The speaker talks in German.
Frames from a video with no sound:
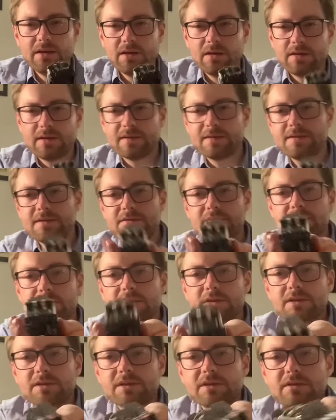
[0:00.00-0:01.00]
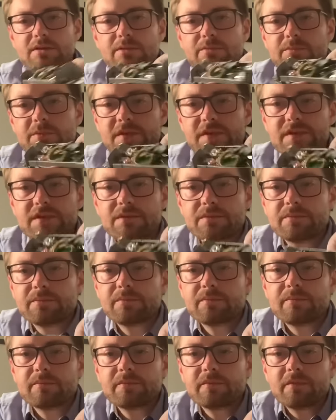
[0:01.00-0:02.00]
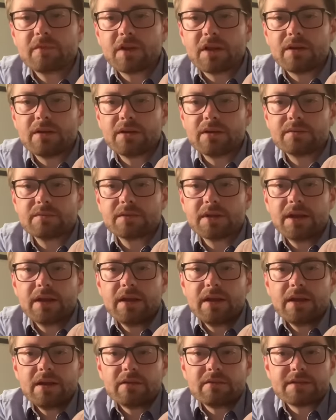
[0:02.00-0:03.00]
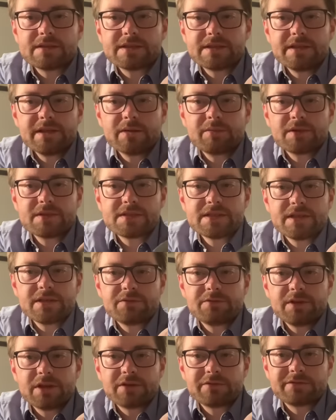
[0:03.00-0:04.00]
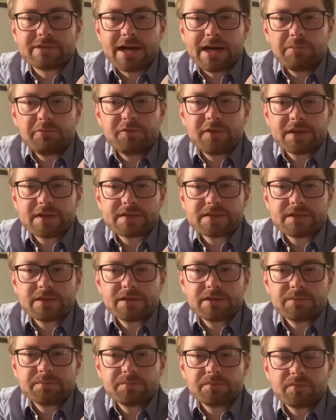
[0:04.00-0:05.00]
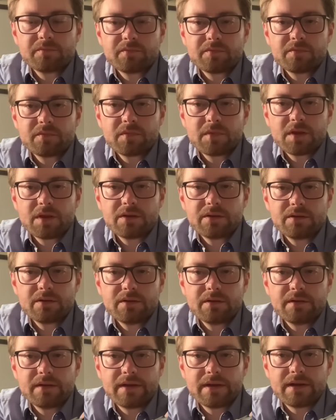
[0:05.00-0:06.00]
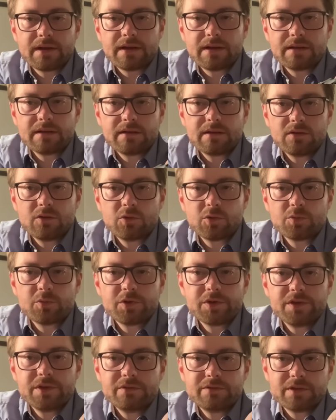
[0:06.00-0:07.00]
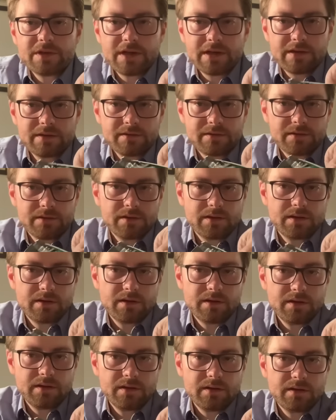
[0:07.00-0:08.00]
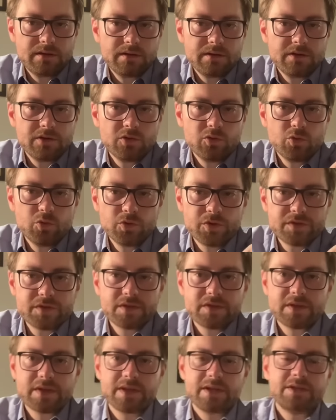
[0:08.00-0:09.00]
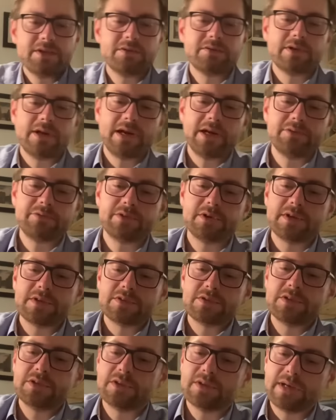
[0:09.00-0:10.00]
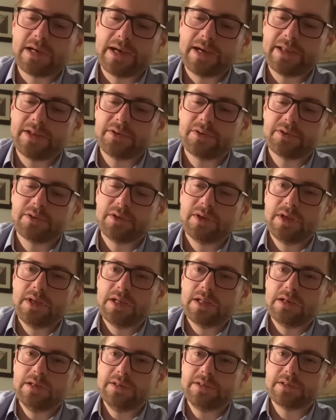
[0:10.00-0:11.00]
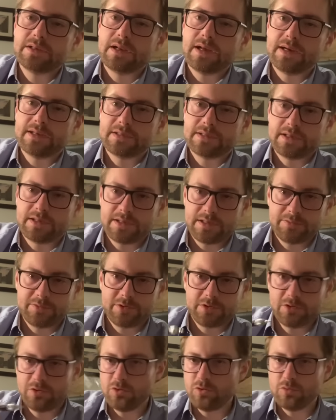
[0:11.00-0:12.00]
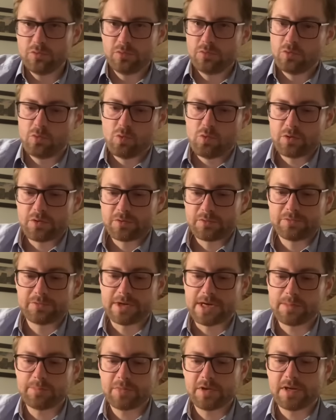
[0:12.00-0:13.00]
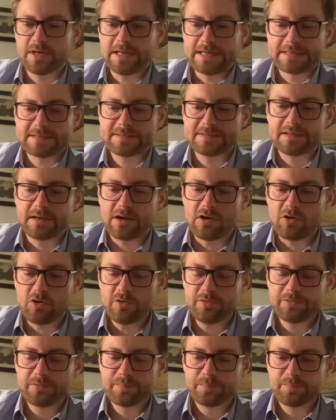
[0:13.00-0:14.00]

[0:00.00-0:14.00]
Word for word: Das ist wirklich Mist. Ja. Was ihr hier aber seht, wie der Farbwechsel der Lokomotive da gelöst ist, relativ einfach. Also hier der eine Lichtleiter hat einfach einen roten Farbklecks drauf.